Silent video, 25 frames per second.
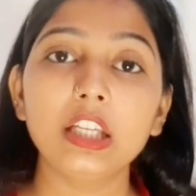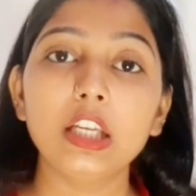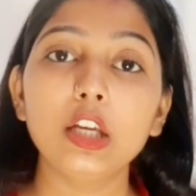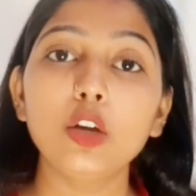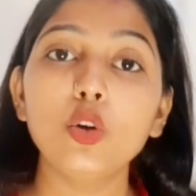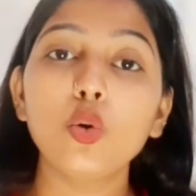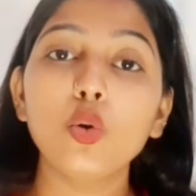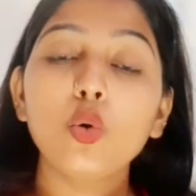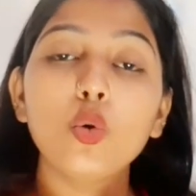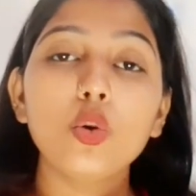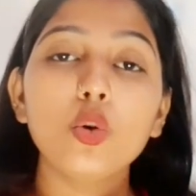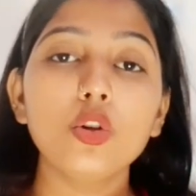
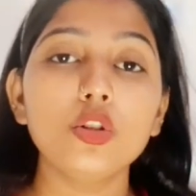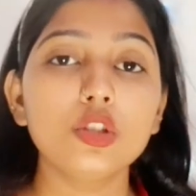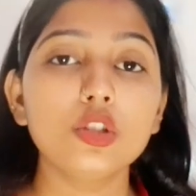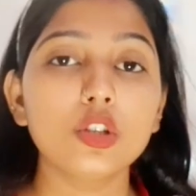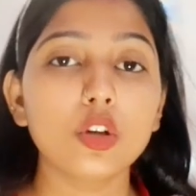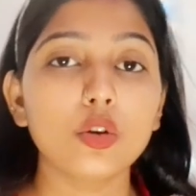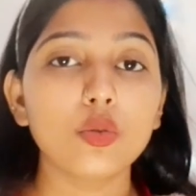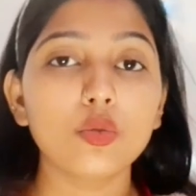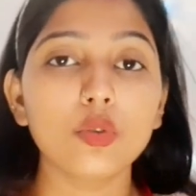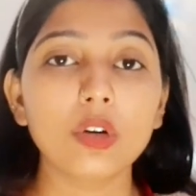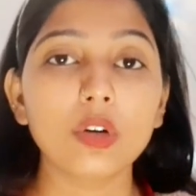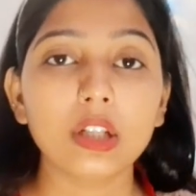की कोई
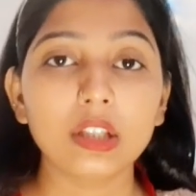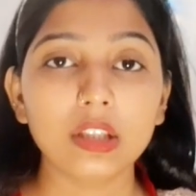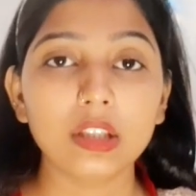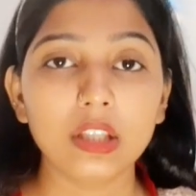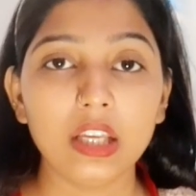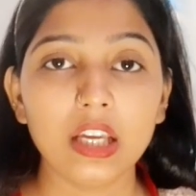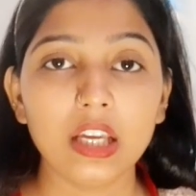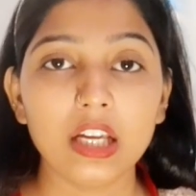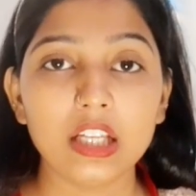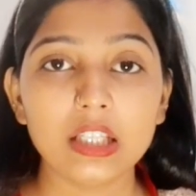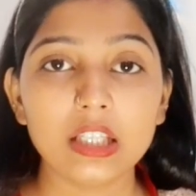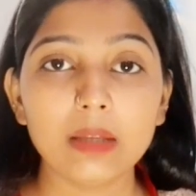ज़रूरत
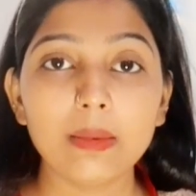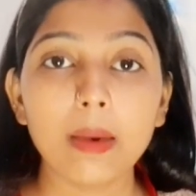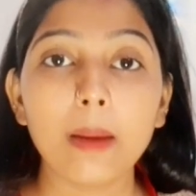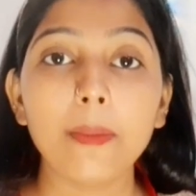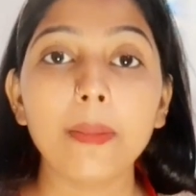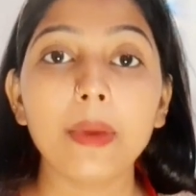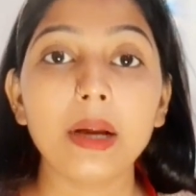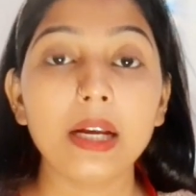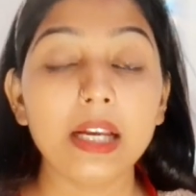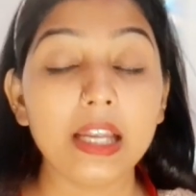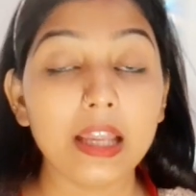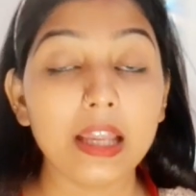नहीं है जब
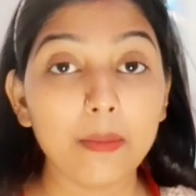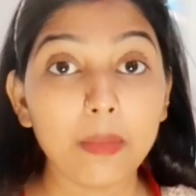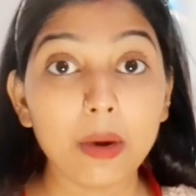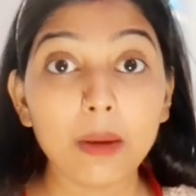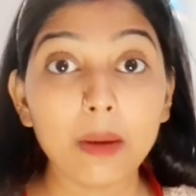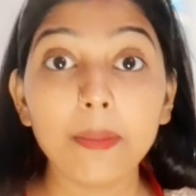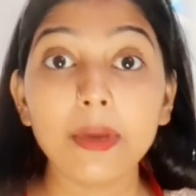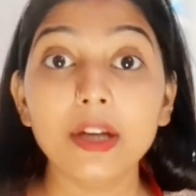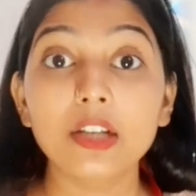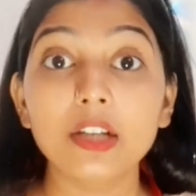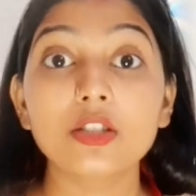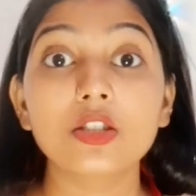आपका
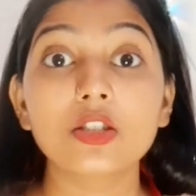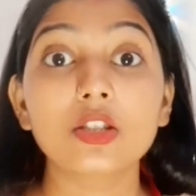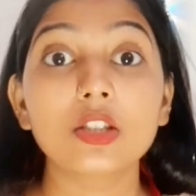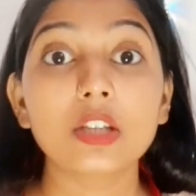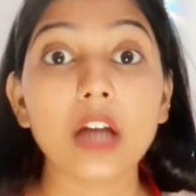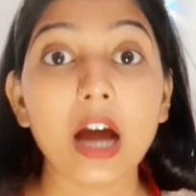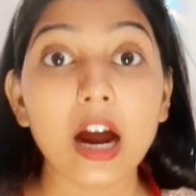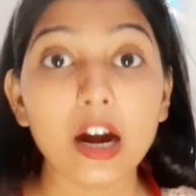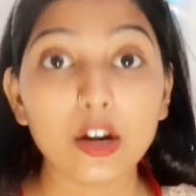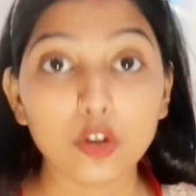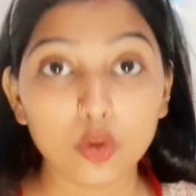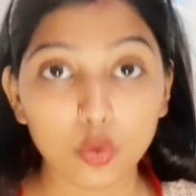लेबर पेन
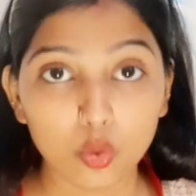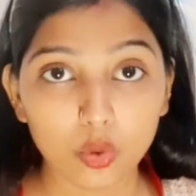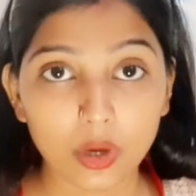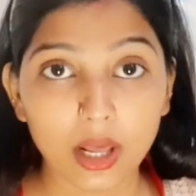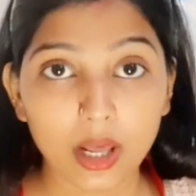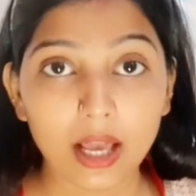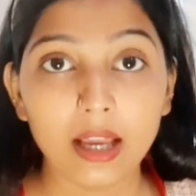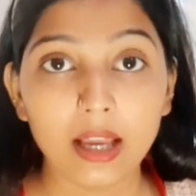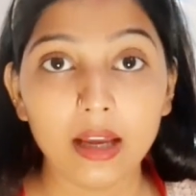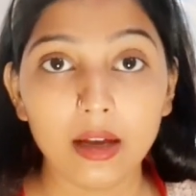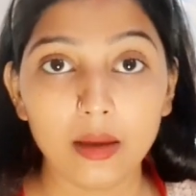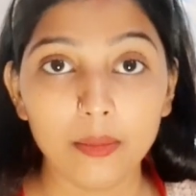स्टार्ट हो
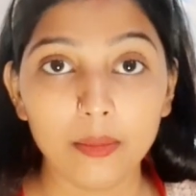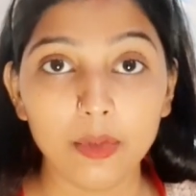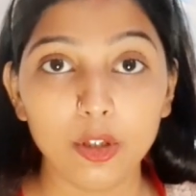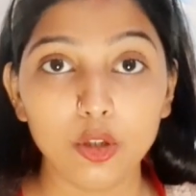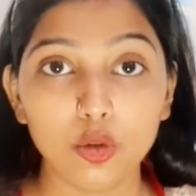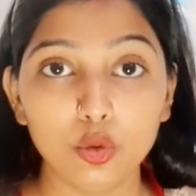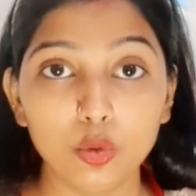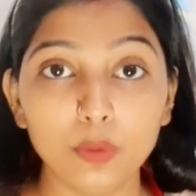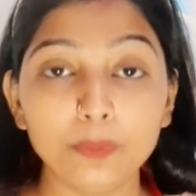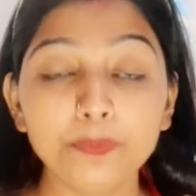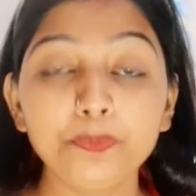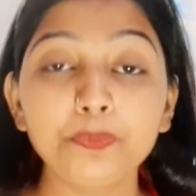रहा है अभी
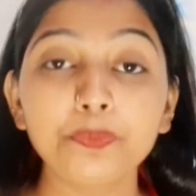तो